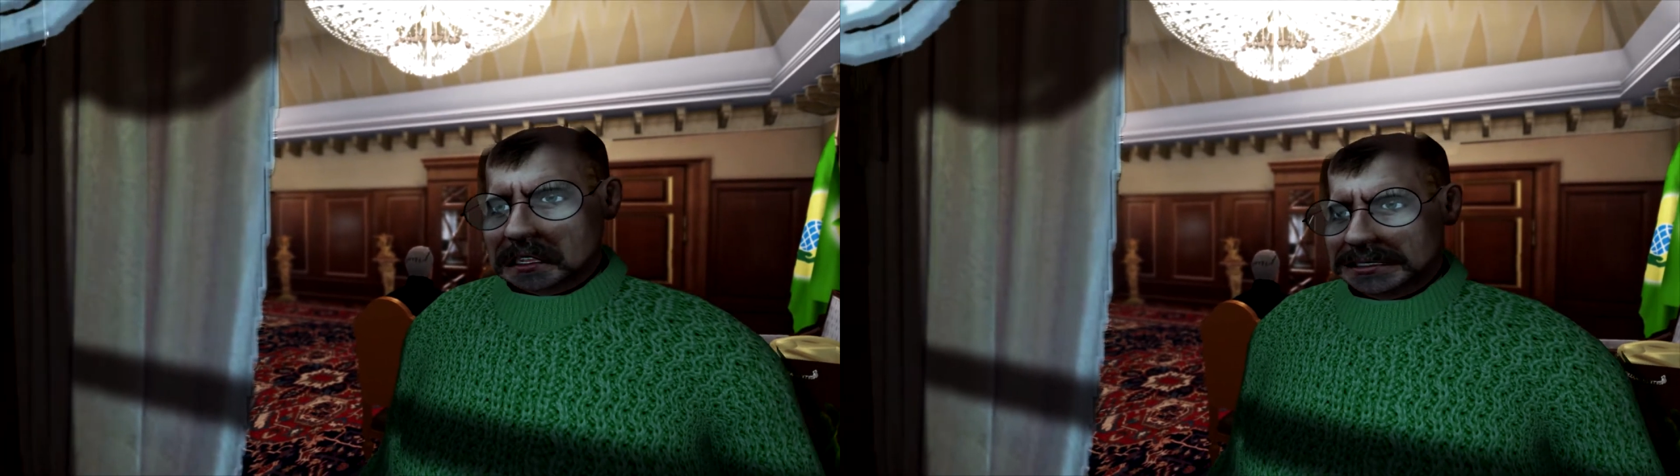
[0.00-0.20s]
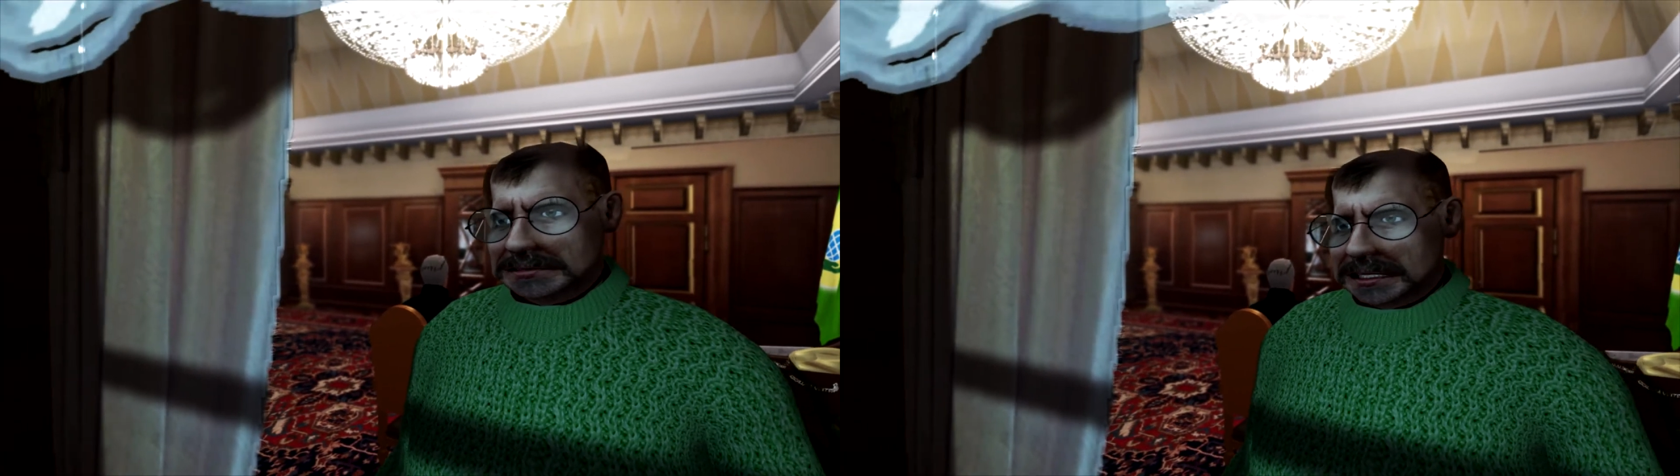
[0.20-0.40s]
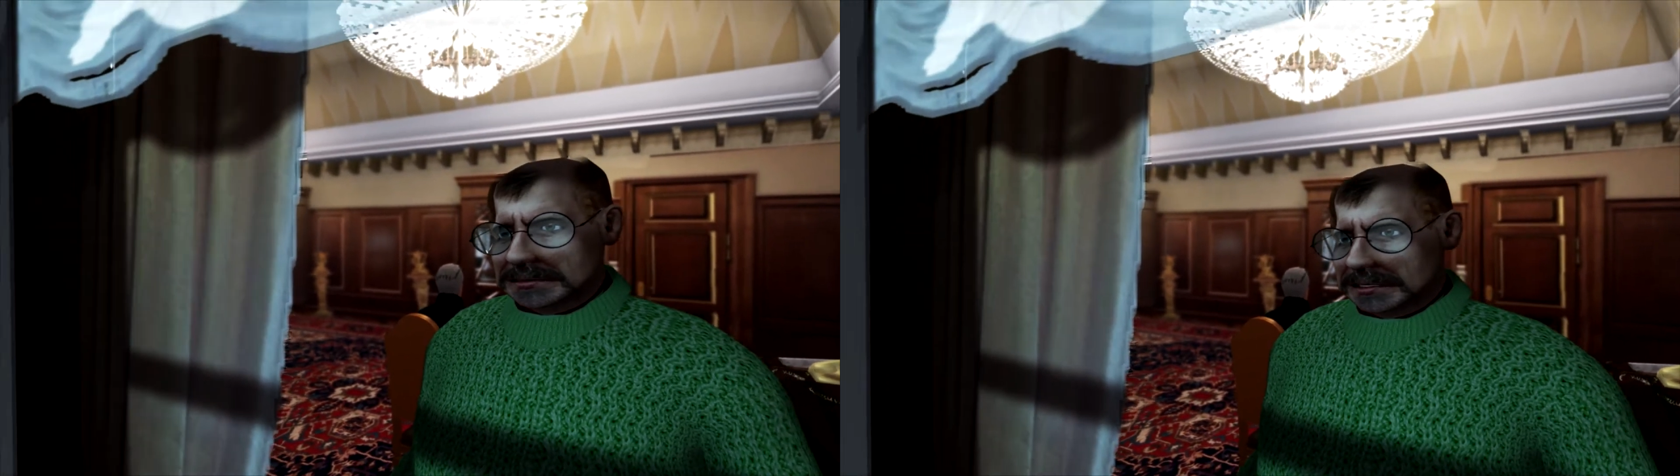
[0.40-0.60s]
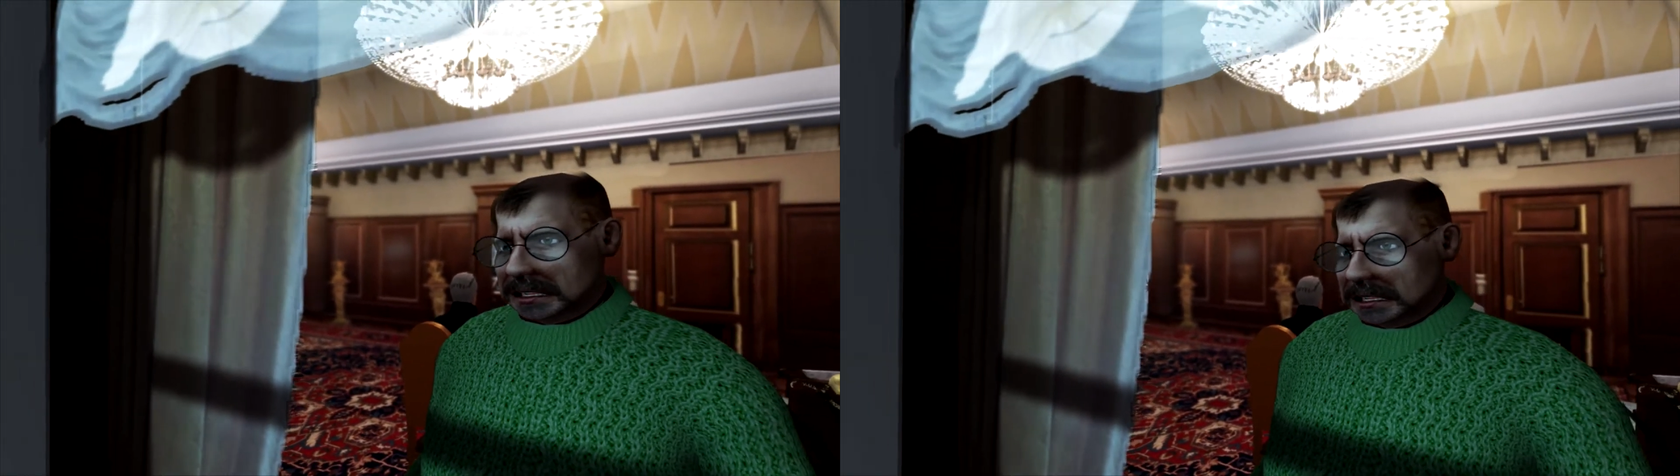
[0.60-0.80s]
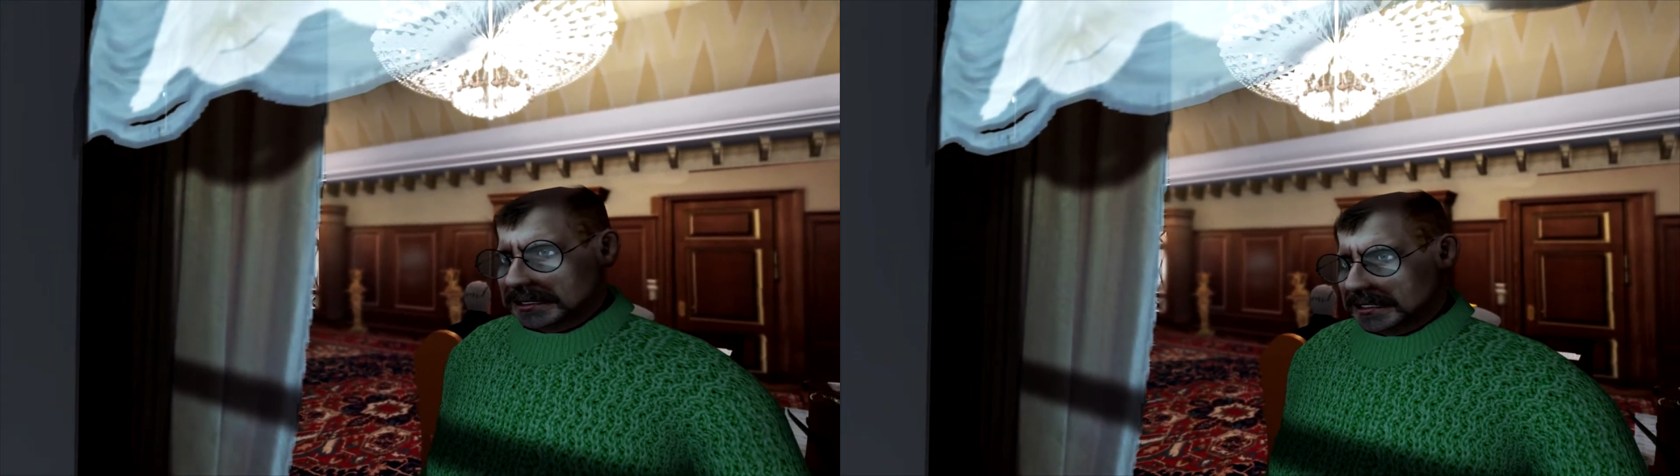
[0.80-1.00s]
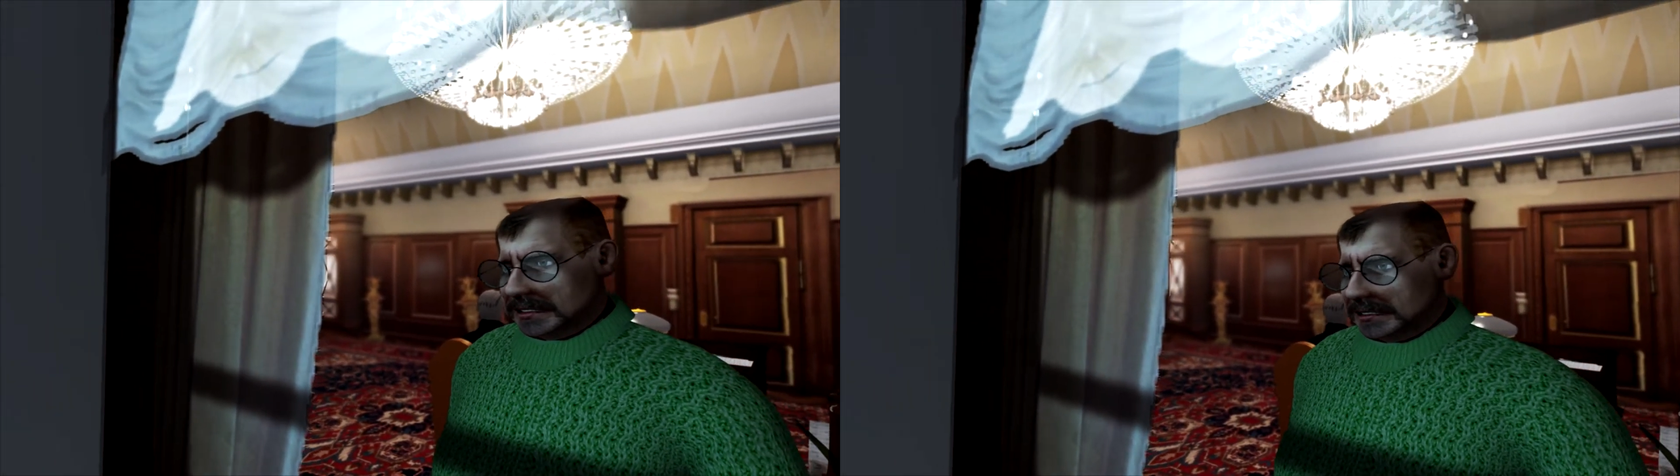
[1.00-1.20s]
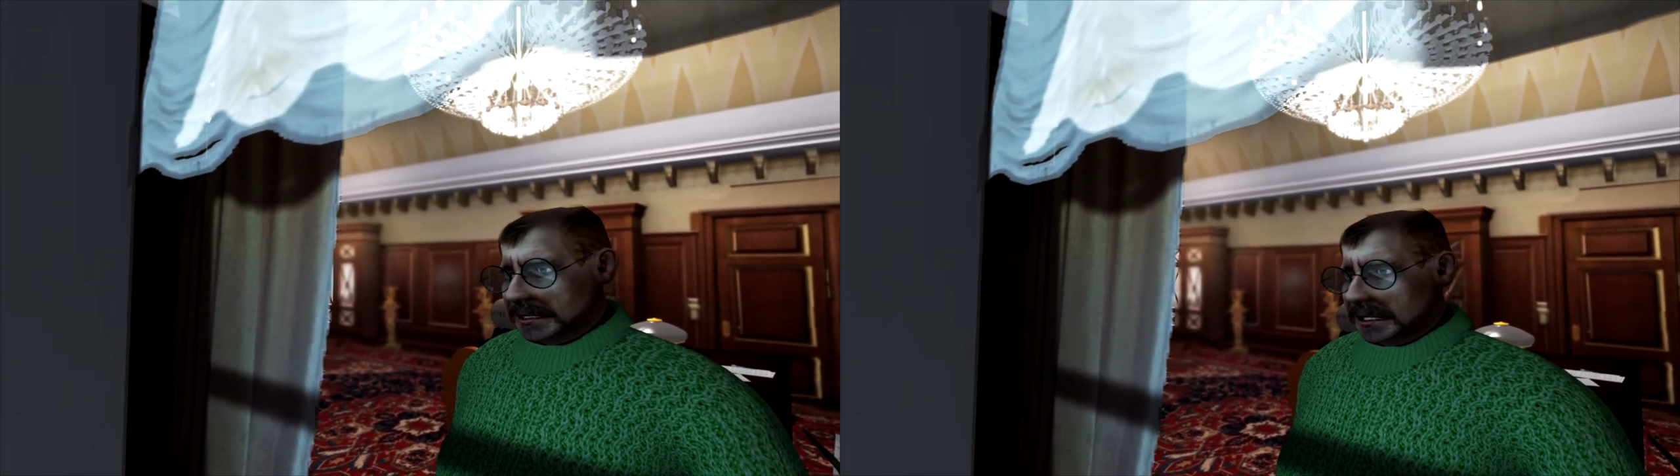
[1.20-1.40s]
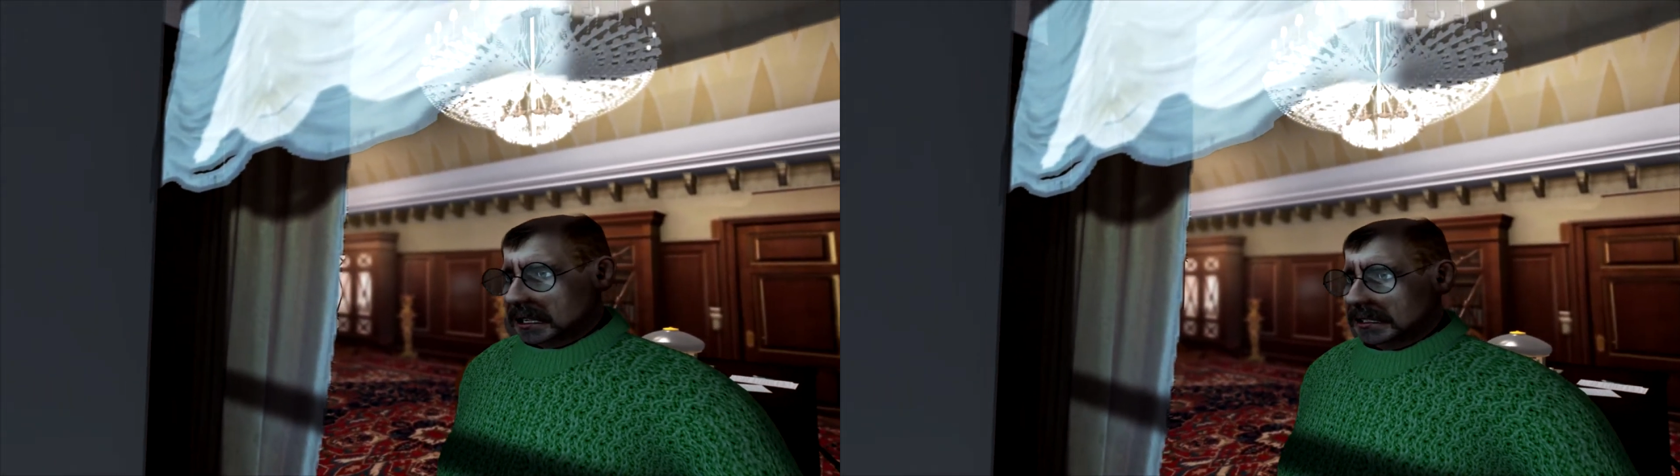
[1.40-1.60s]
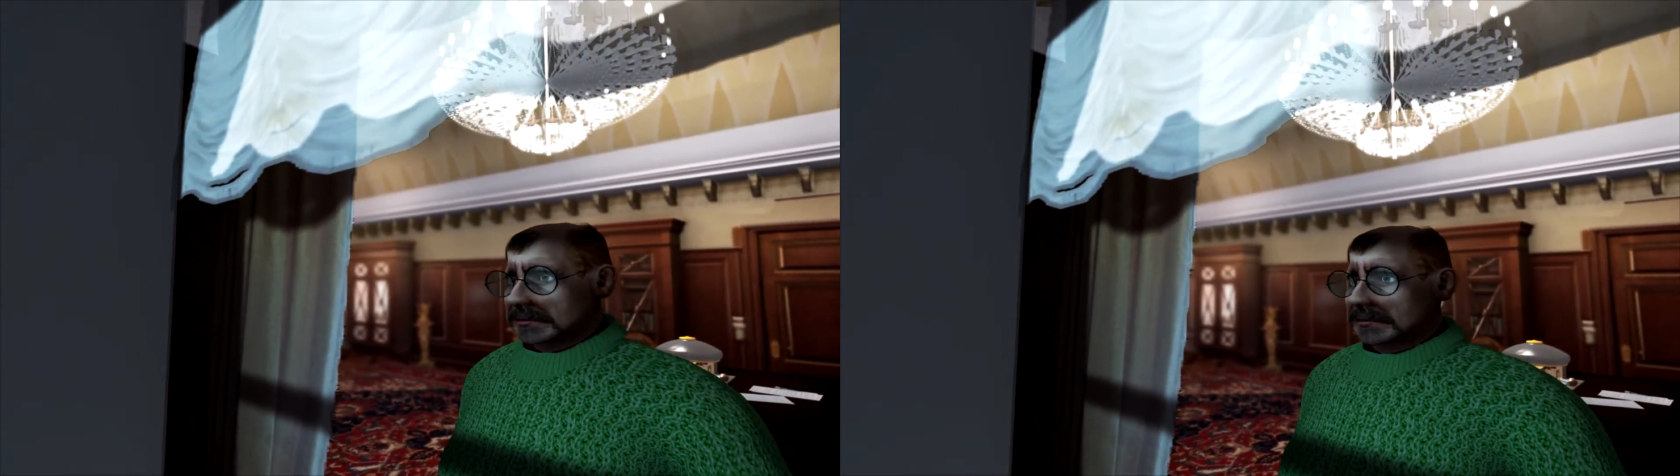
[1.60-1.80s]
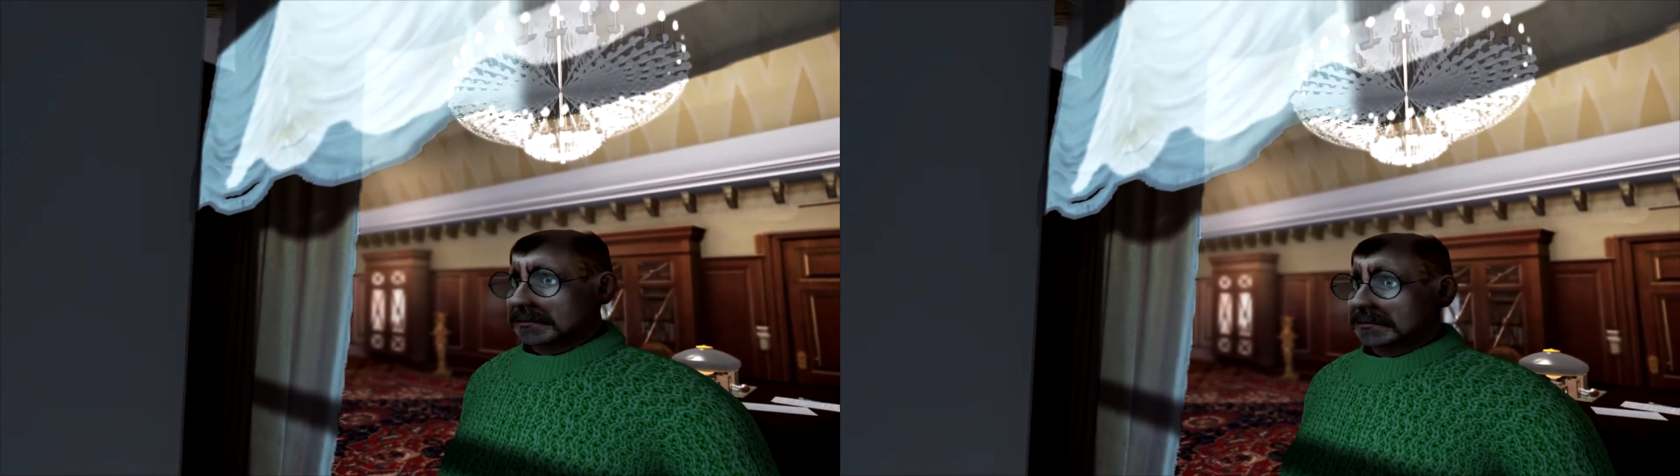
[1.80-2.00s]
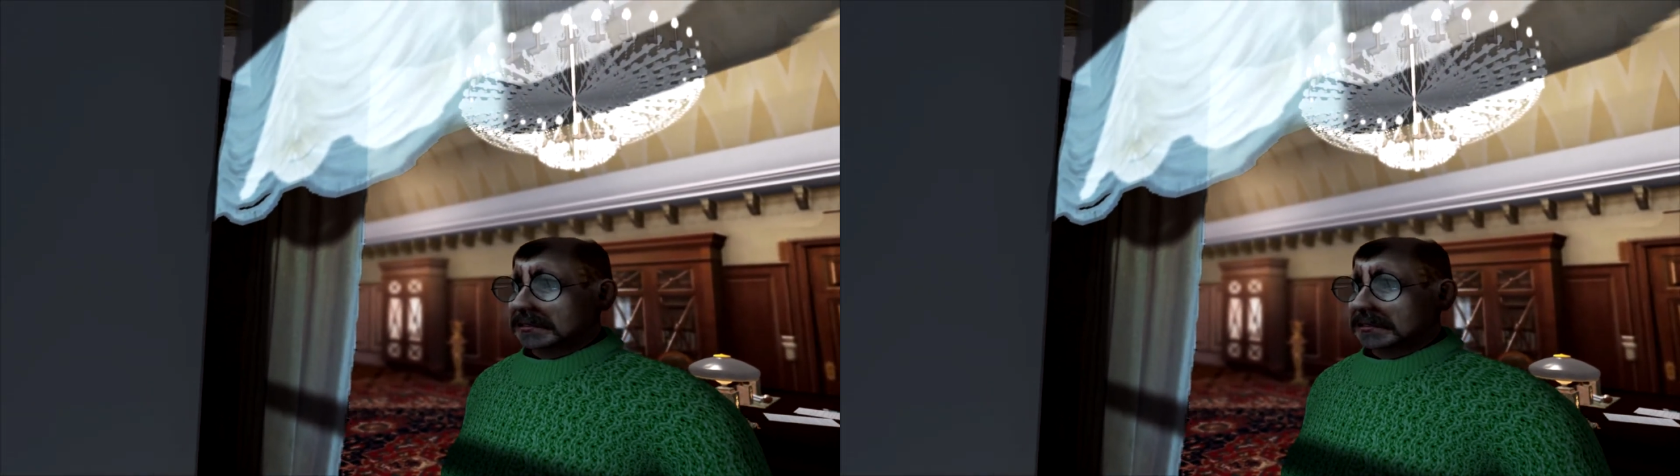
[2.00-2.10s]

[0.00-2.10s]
А при мне дома стоят,